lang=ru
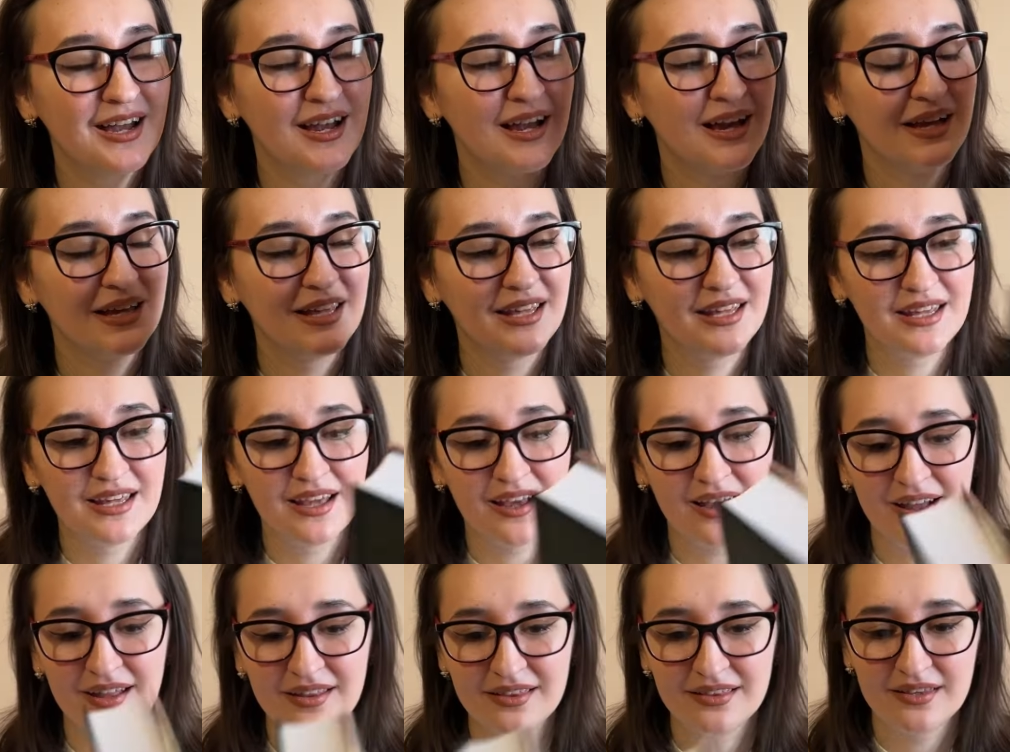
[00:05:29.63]

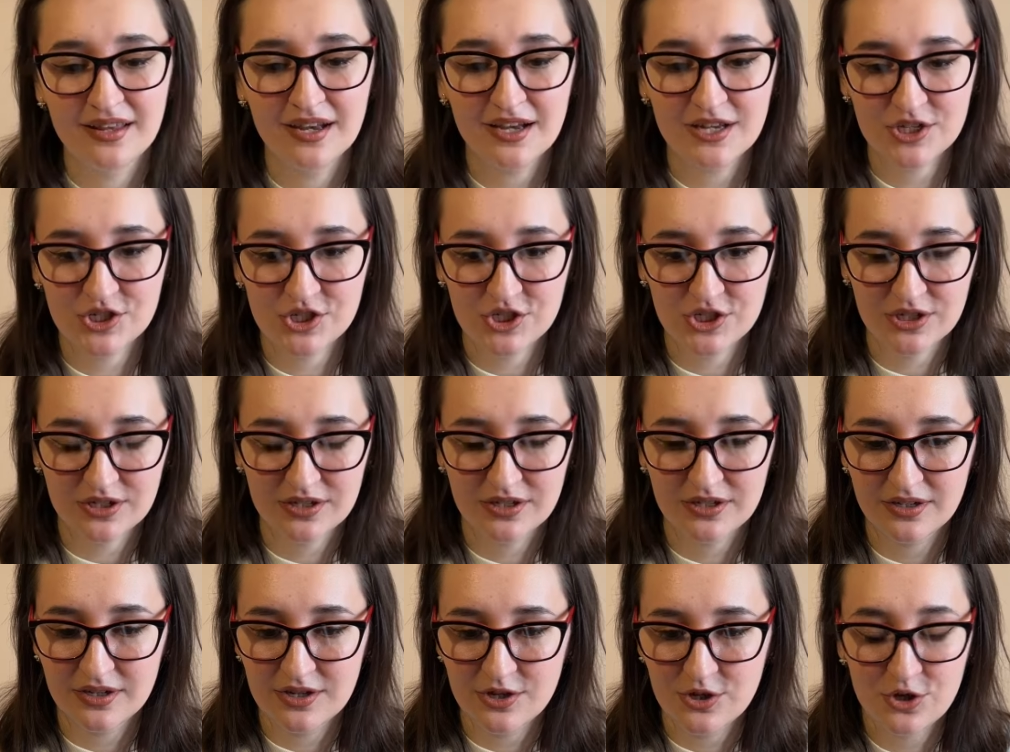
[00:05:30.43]
Я даже
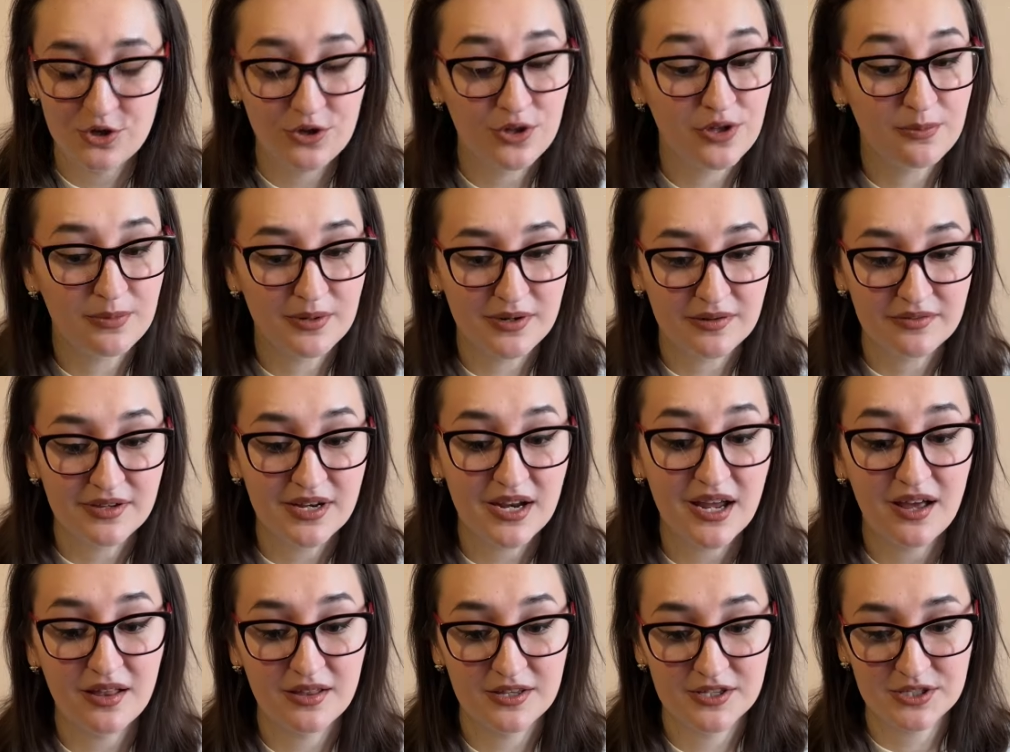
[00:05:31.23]
еще не
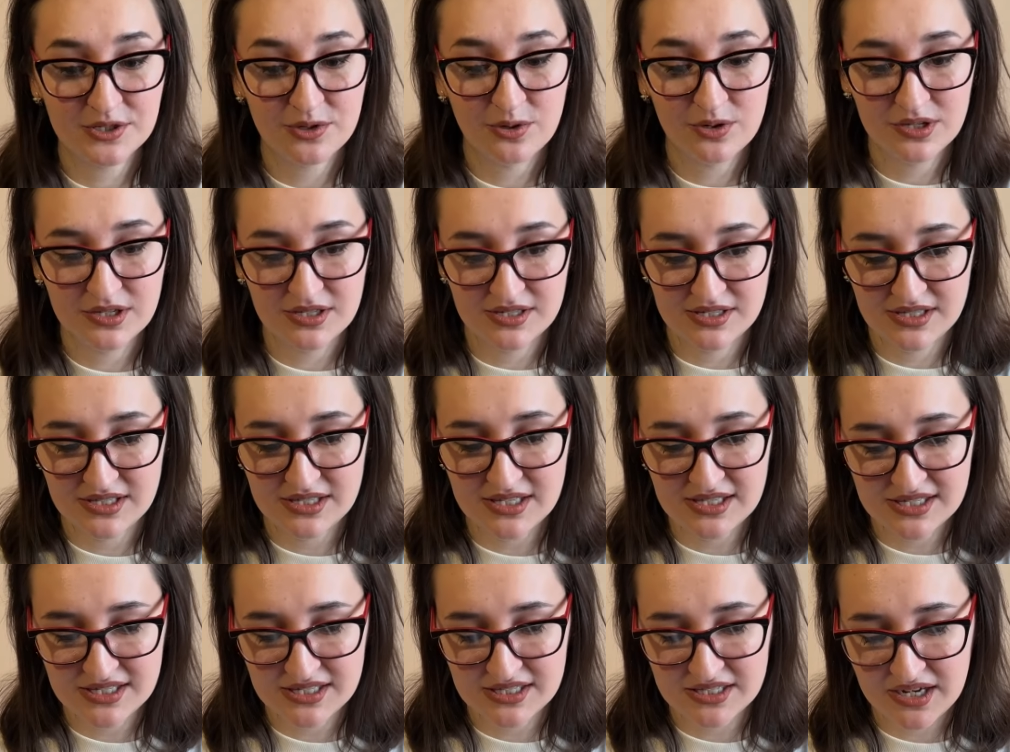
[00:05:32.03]
проверяла, сколько
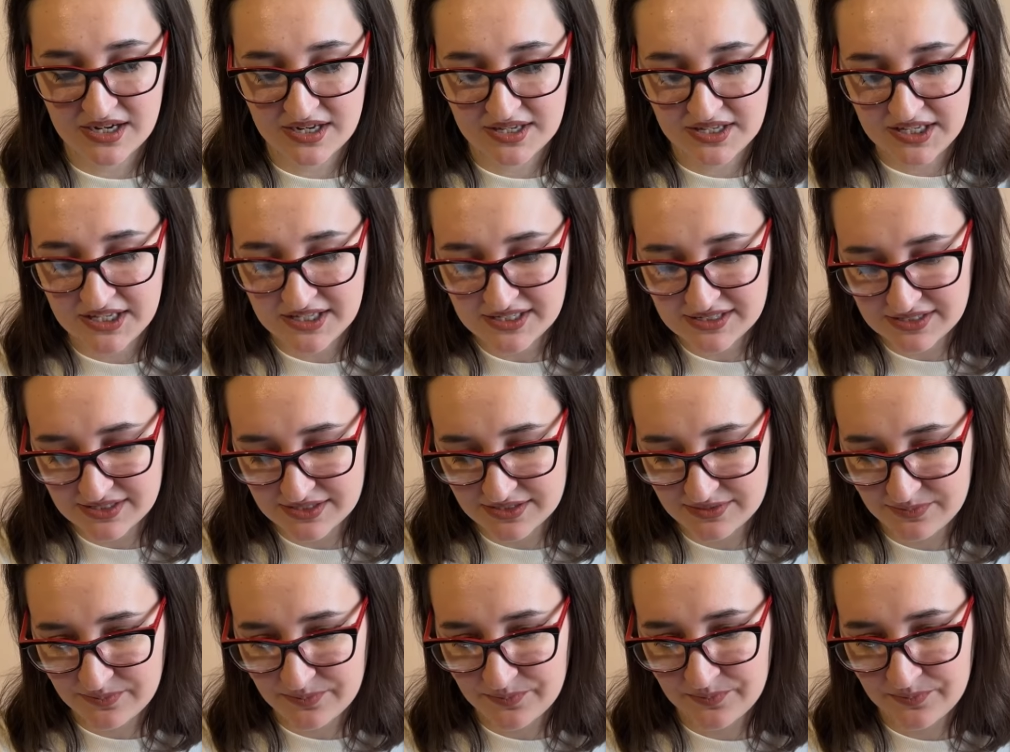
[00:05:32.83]
здесь страниц.